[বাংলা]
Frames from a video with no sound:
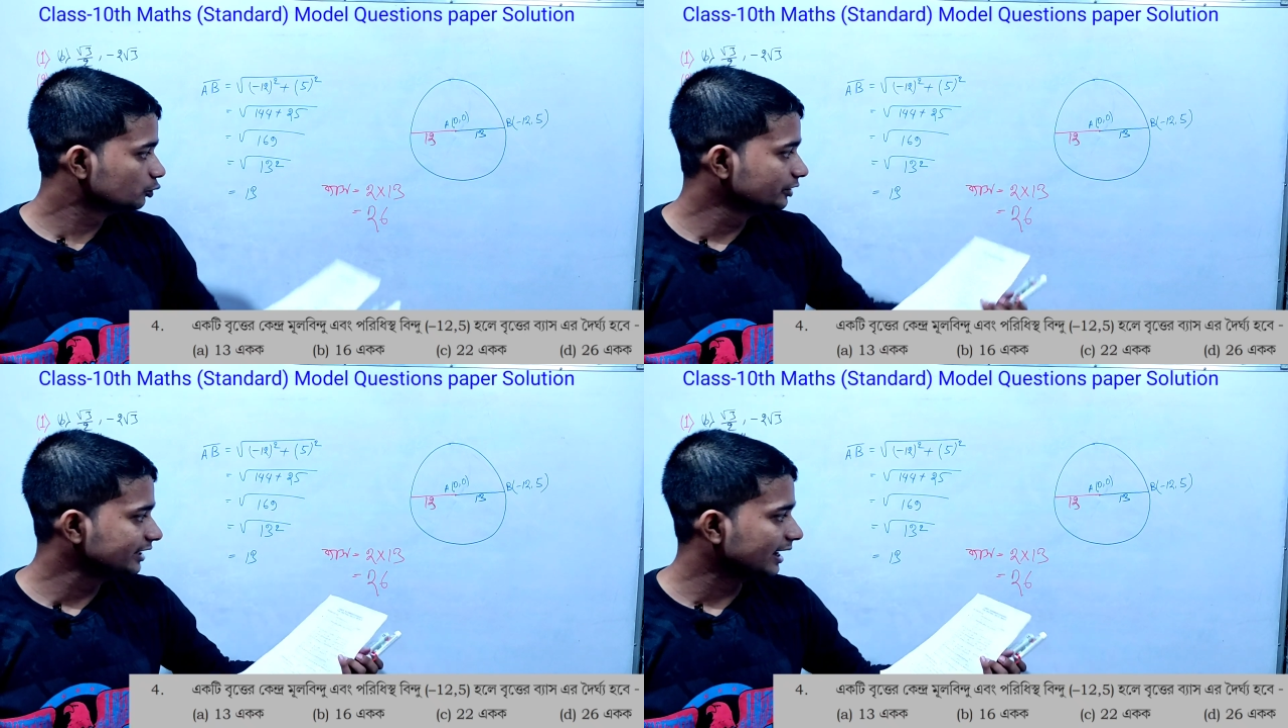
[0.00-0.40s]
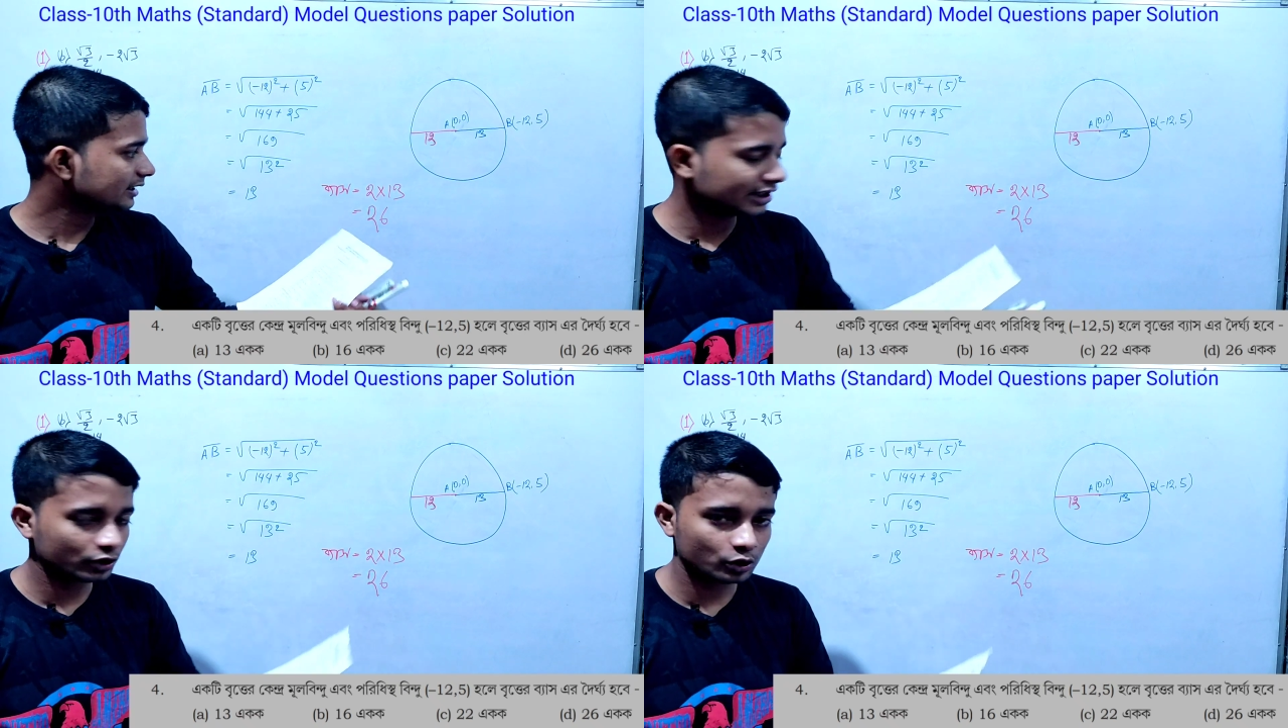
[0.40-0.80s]
দুই দিয়ে
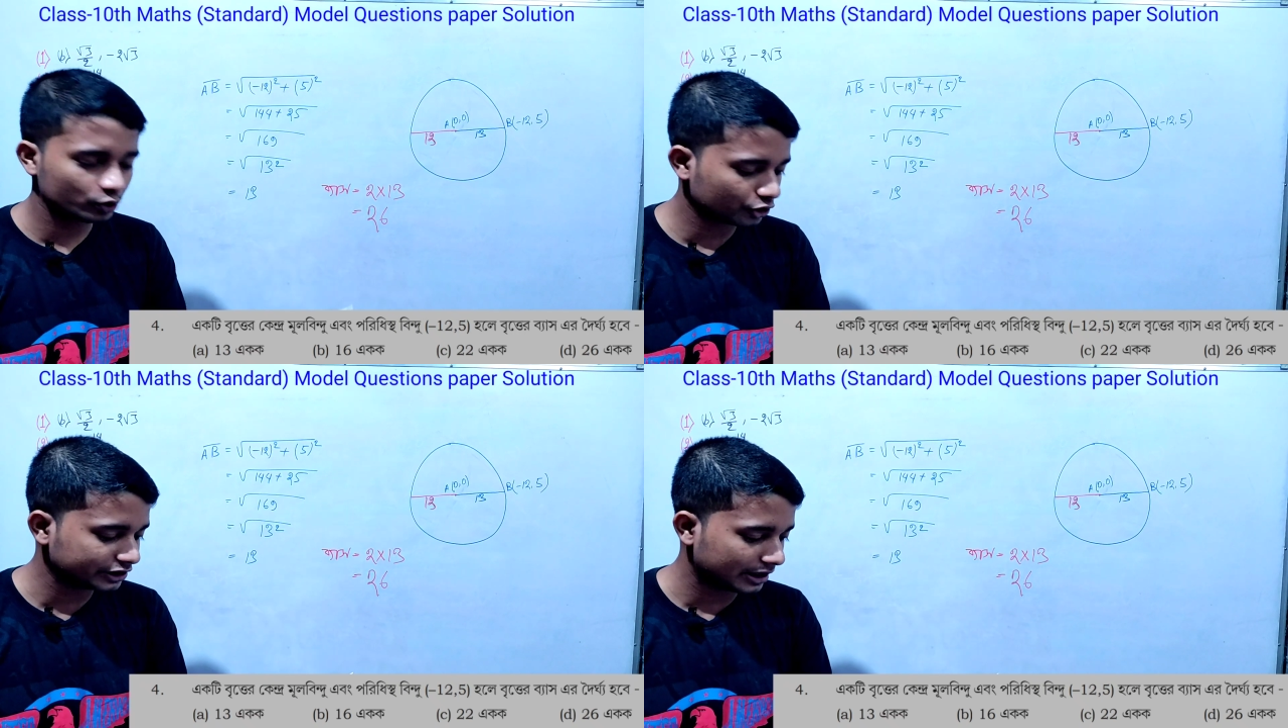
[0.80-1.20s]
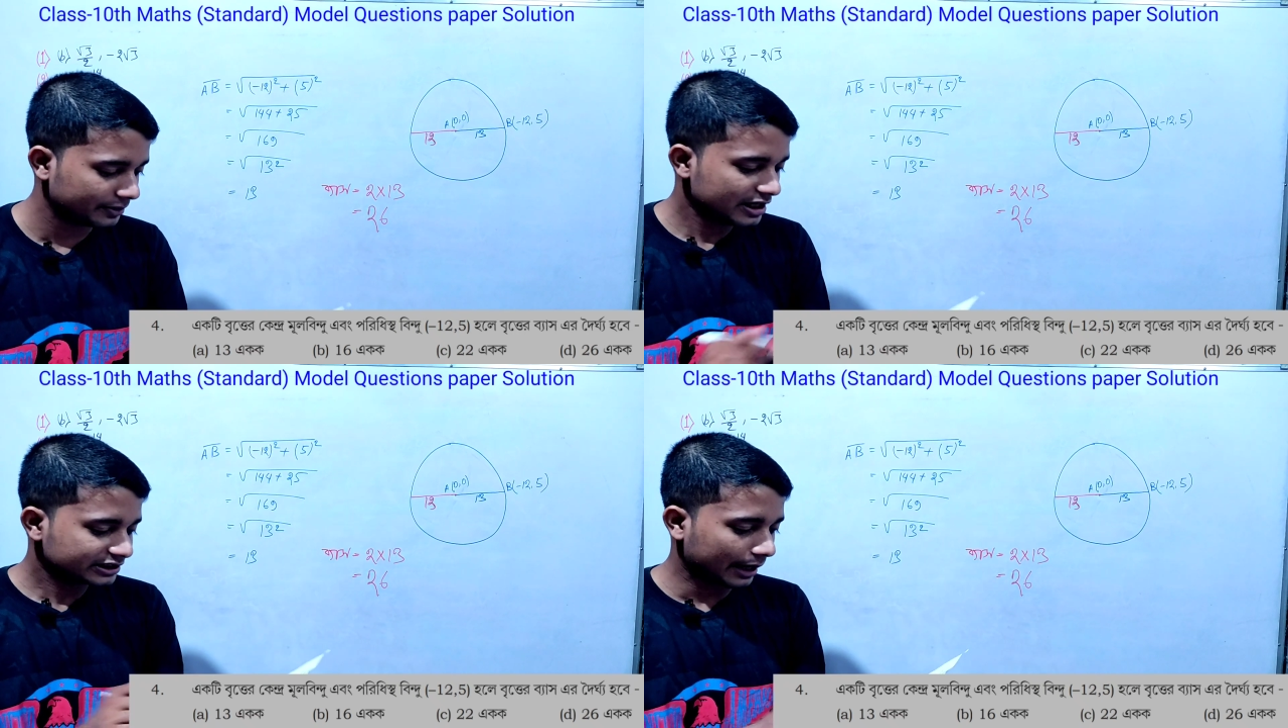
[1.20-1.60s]
তেরোকে গুণ করে দিলাম
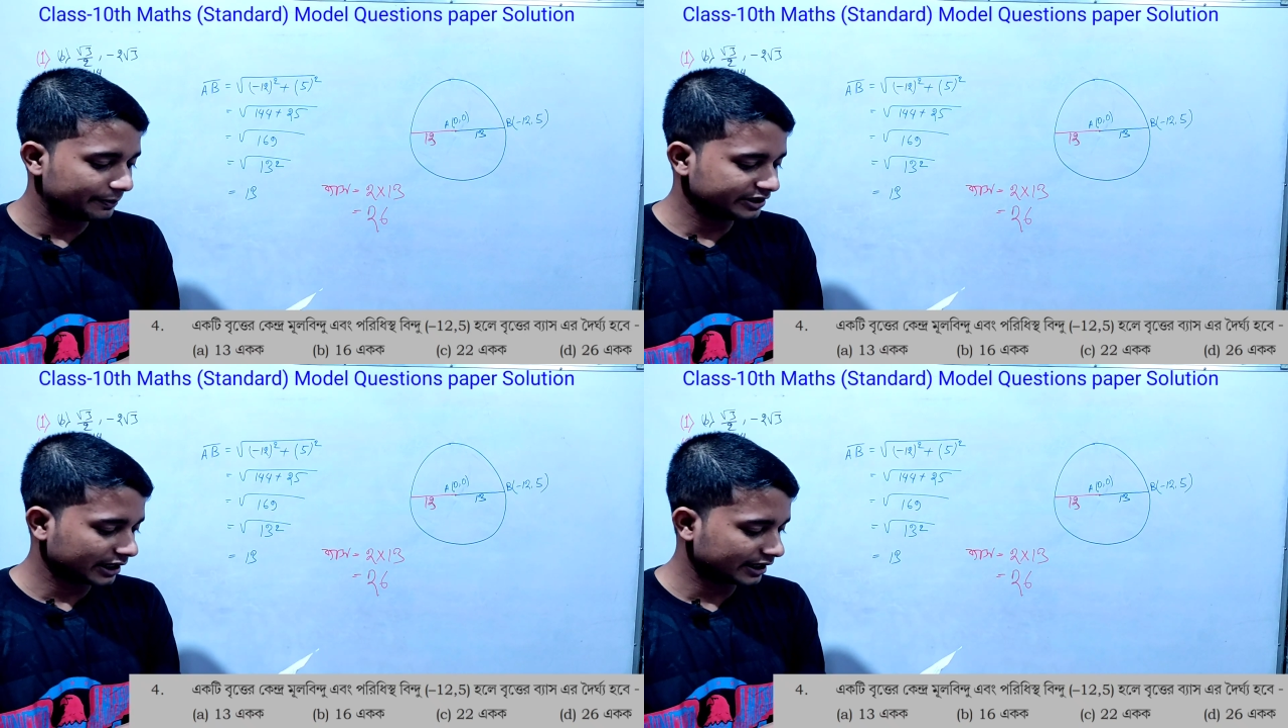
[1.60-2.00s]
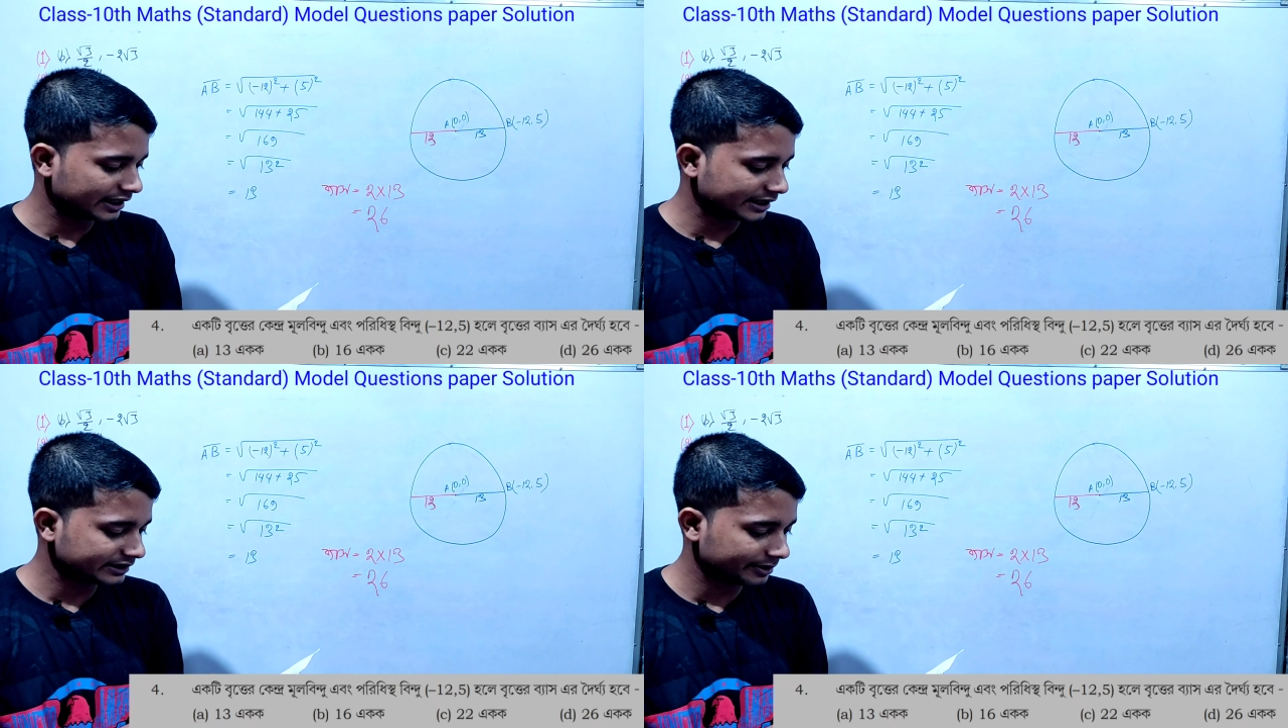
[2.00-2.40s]
ছাব্বিশ এখানে
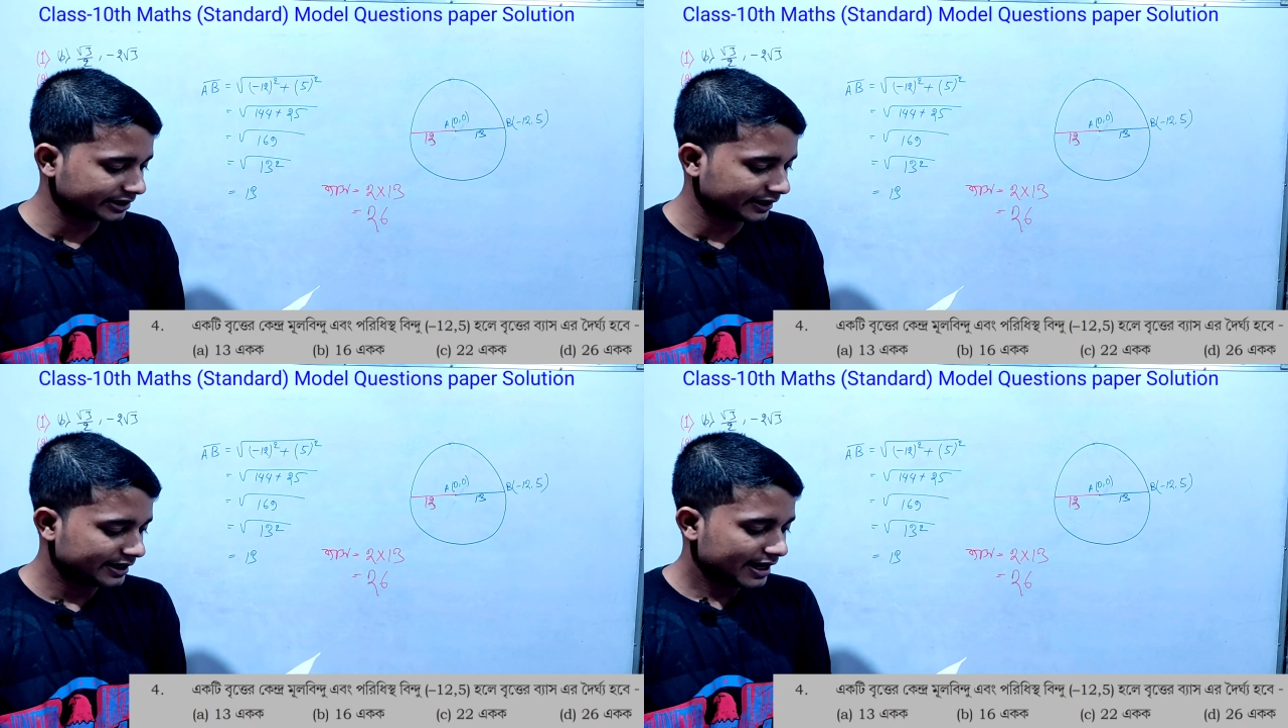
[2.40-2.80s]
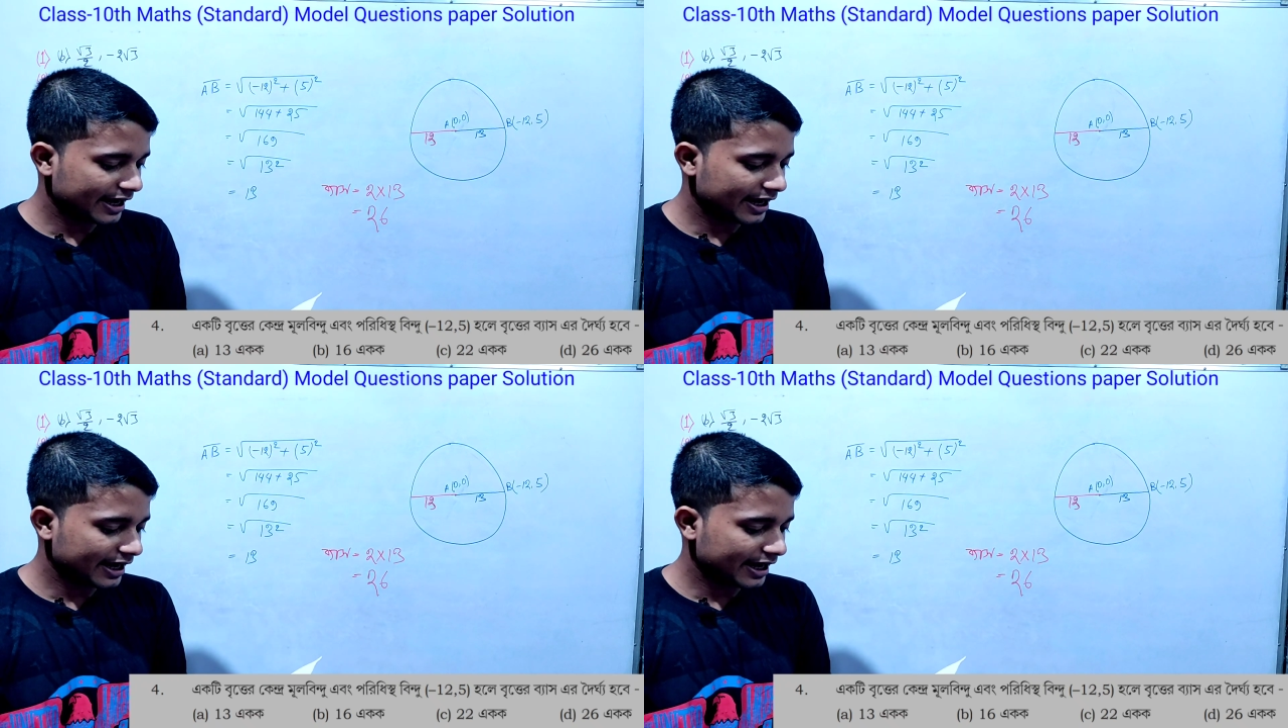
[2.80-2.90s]
কি আছে আমাদের